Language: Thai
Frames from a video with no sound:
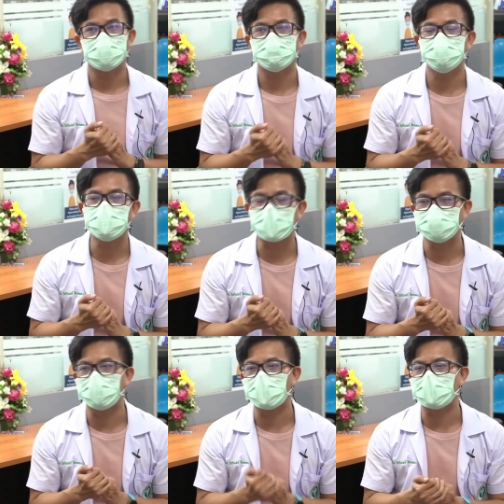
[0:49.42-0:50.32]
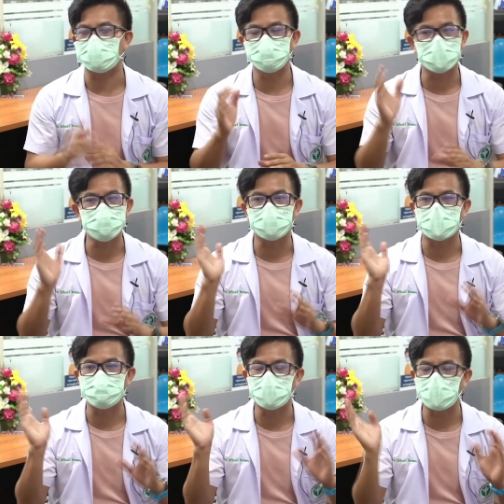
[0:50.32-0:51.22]
ที่นี่หมายถึงว่ากักตัวอยู่ใน
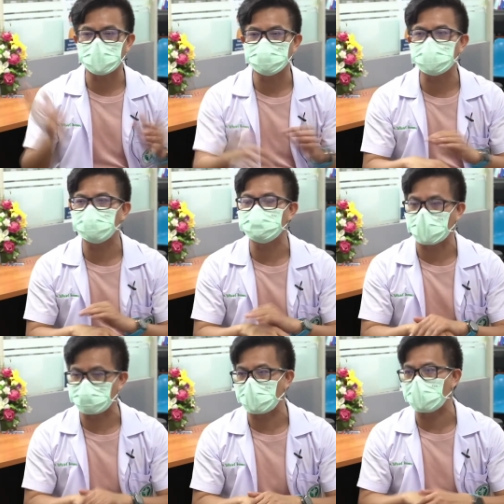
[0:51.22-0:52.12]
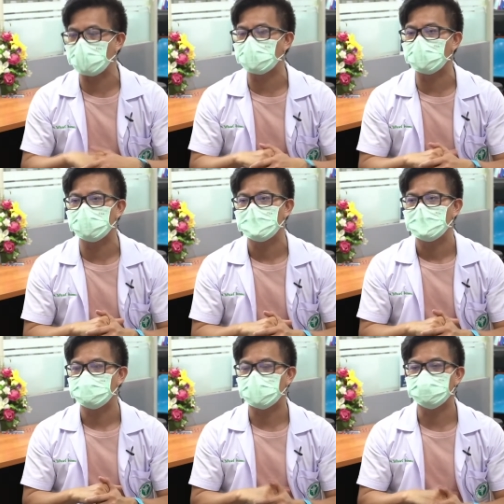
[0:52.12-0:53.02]
บริเวณที่เราจัดไว้ แล้วก็
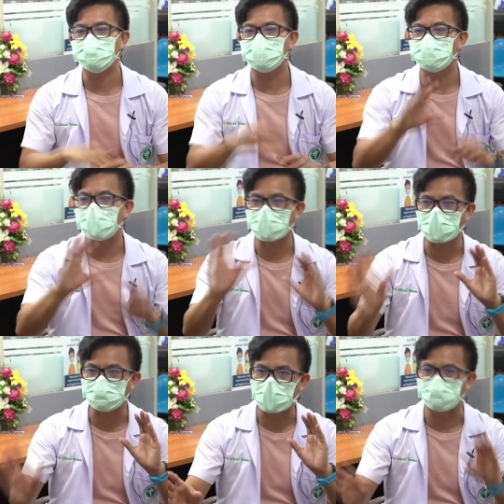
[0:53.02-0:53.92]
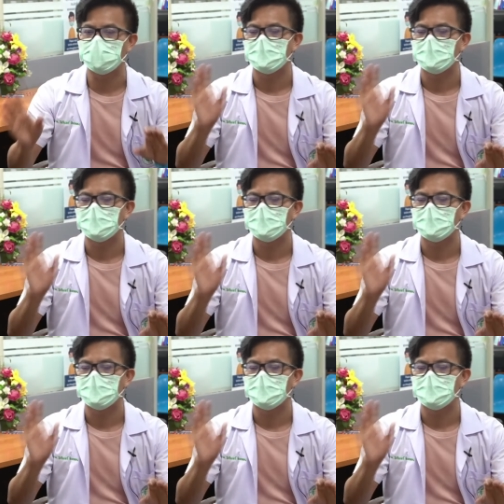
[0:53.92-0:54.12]
ใช้ชีวิตแยกกันแบบ